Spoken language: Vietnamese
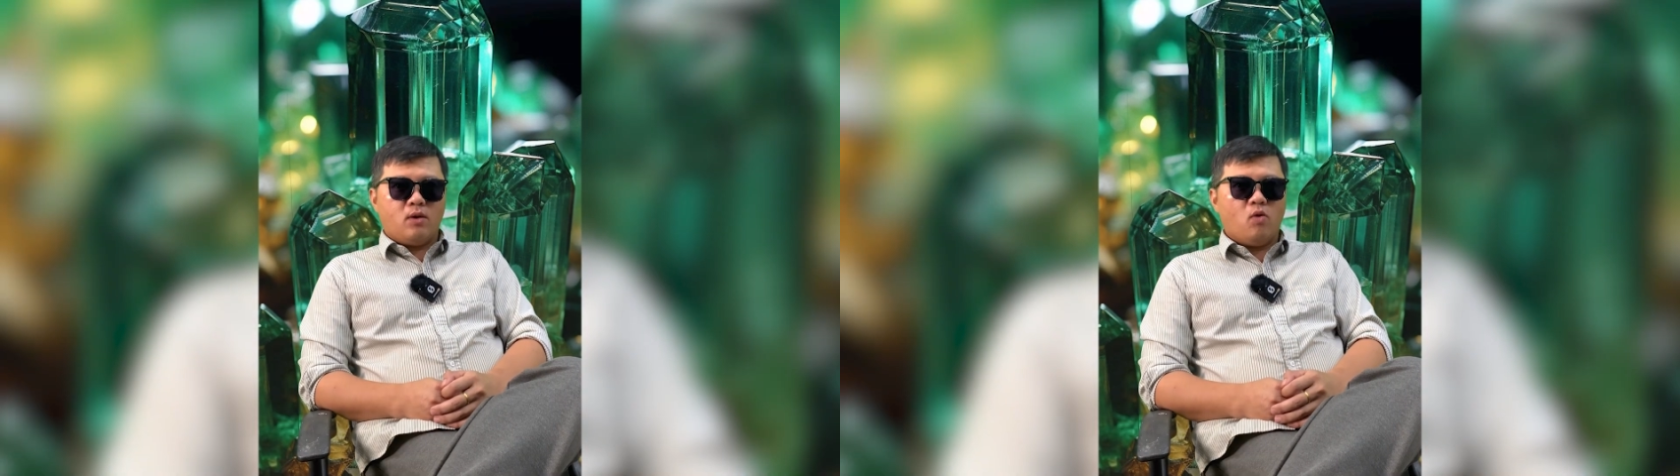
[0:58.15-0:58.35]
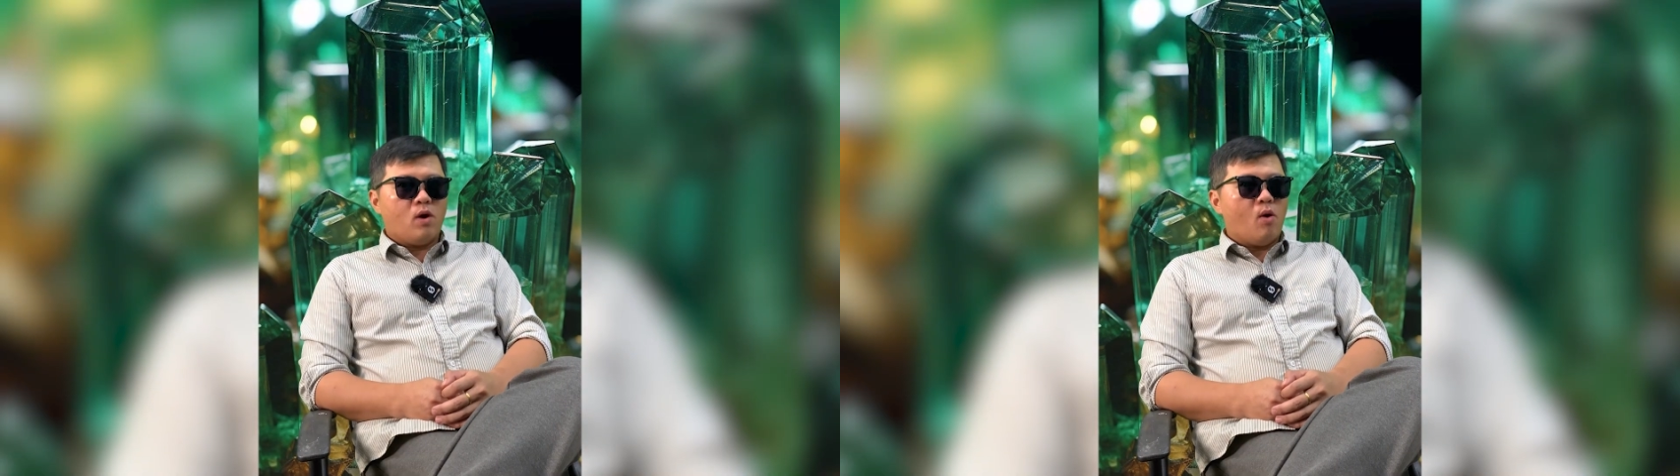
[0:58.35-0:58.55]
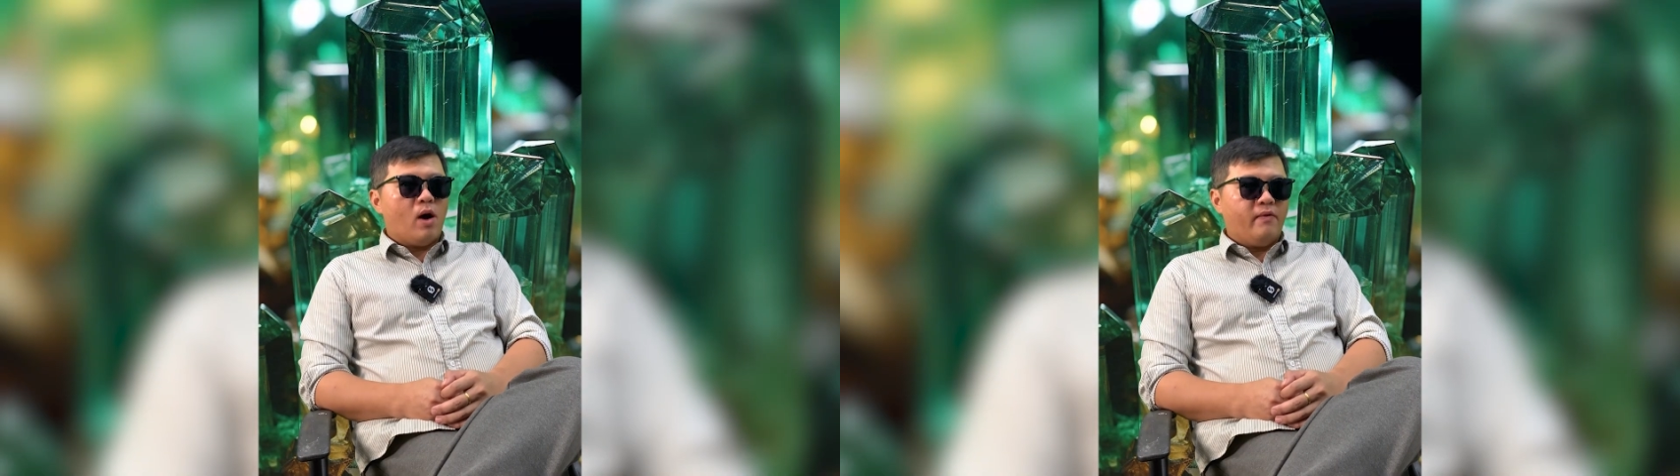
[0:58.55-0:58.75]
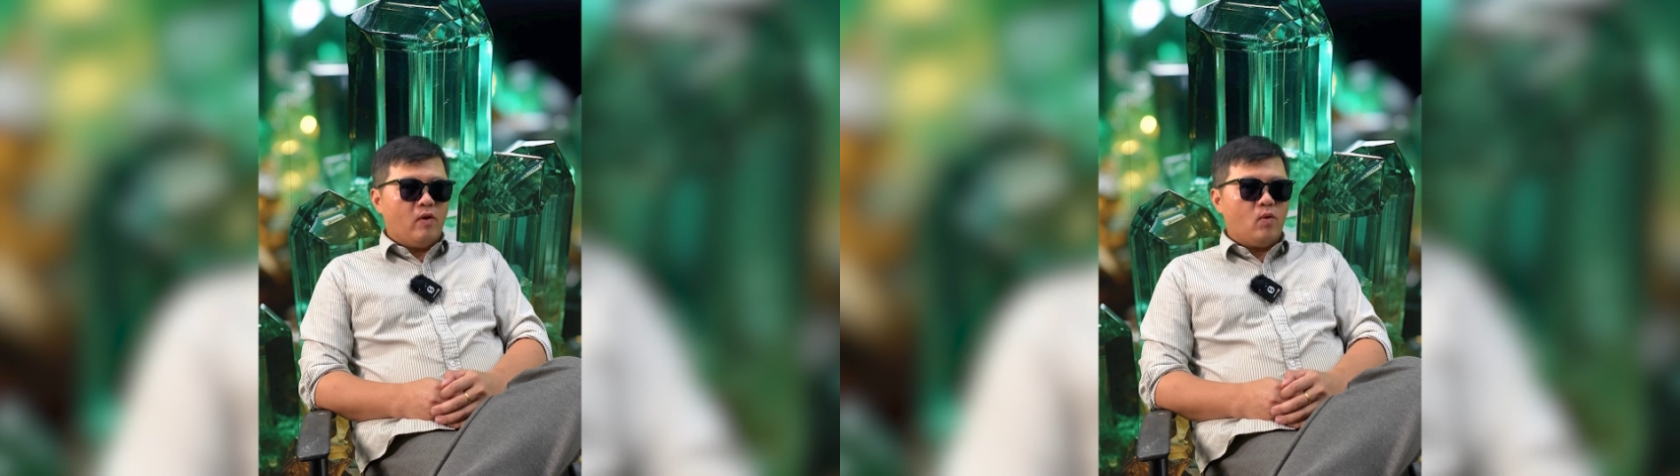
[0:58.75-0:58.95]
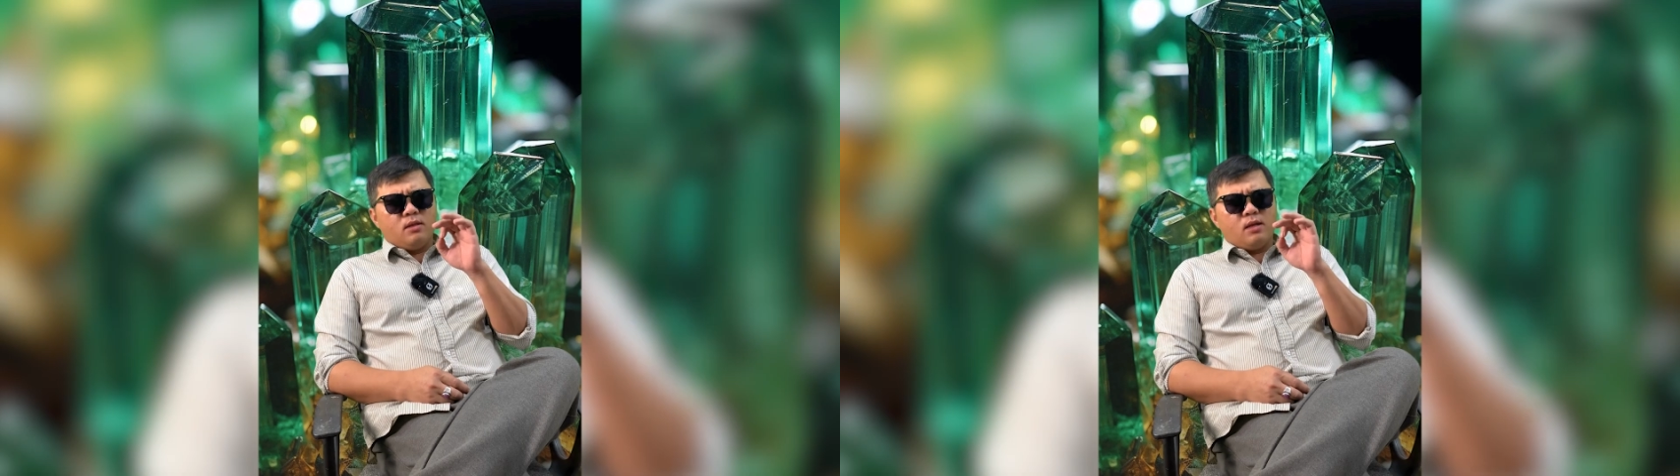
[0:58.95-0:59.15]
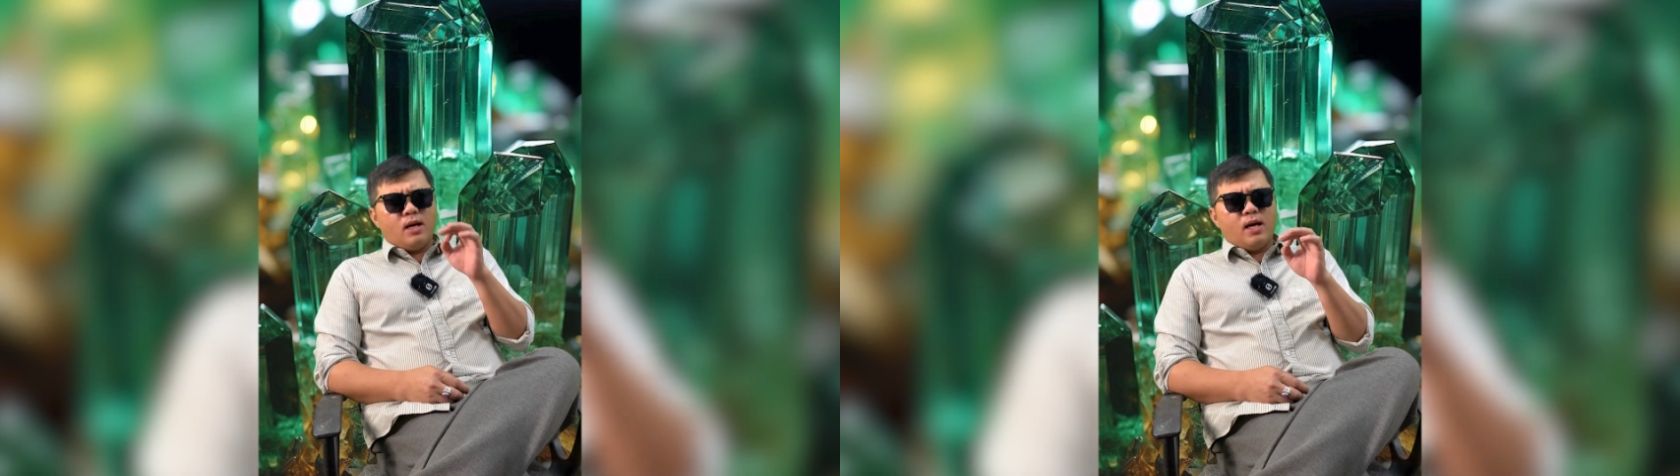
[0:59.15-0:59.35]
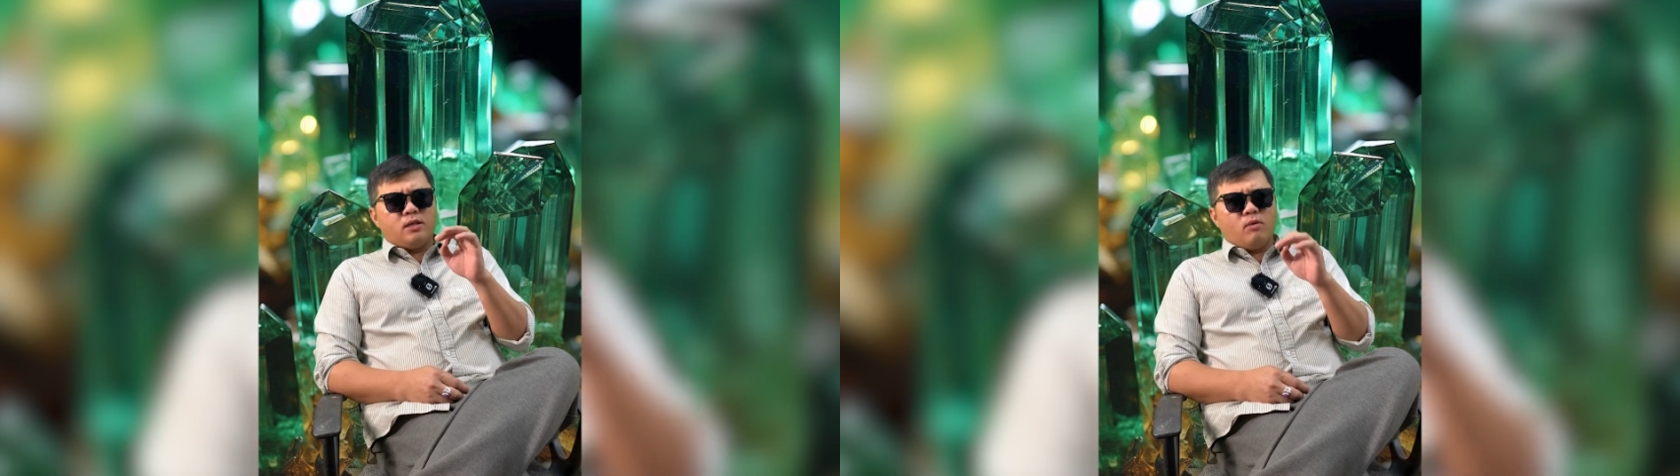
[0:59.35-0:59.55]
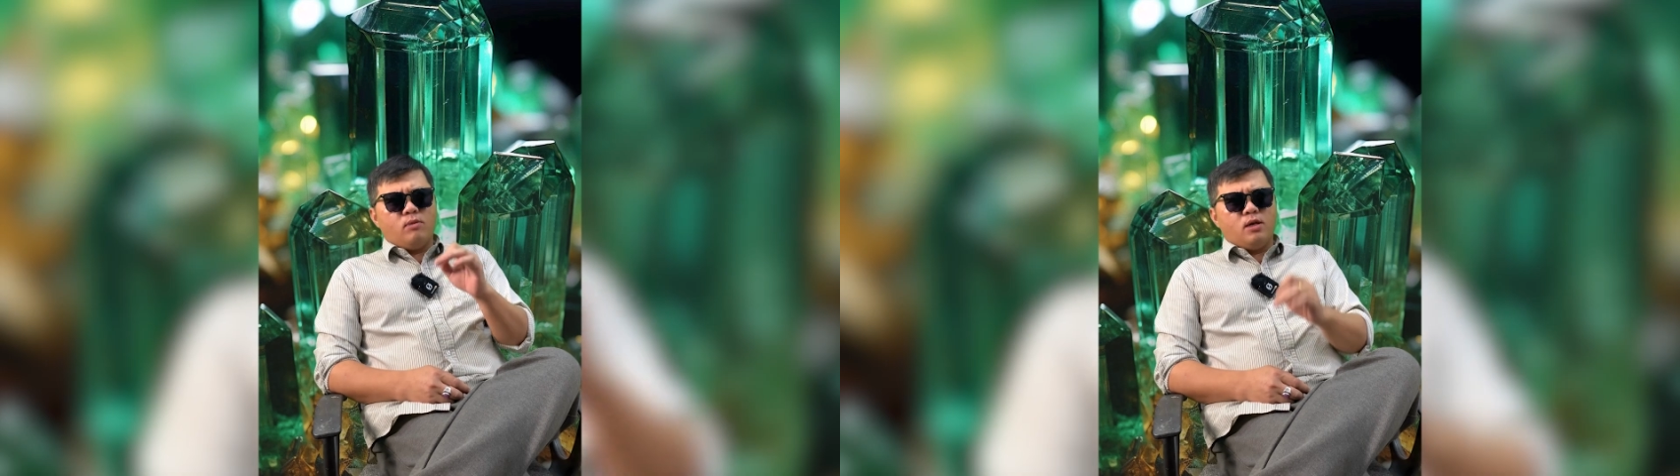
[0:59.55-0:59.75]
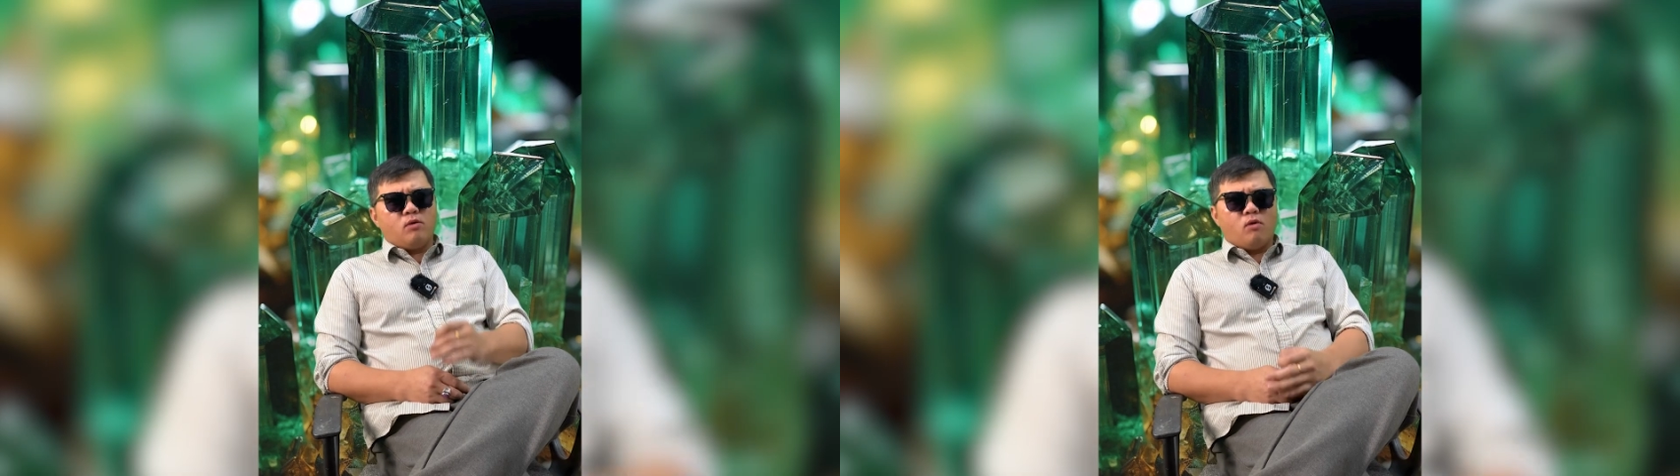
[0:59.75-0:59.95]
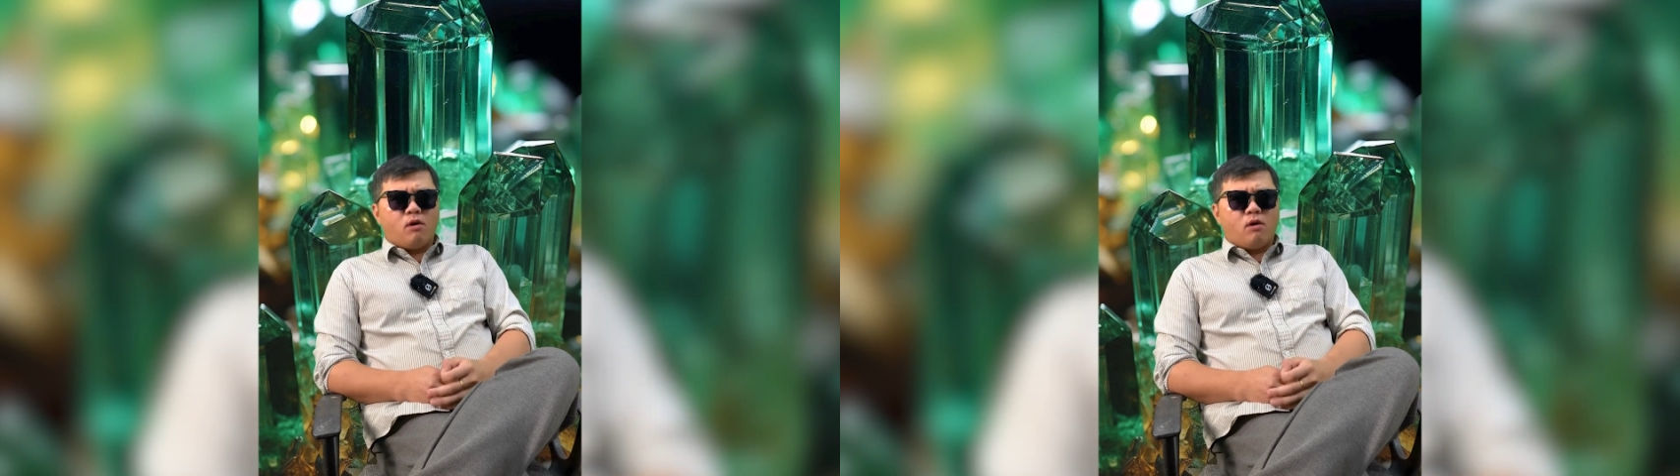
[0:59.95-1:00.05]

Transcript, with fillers: của câu hỏi phụ, tức là trọng lượng của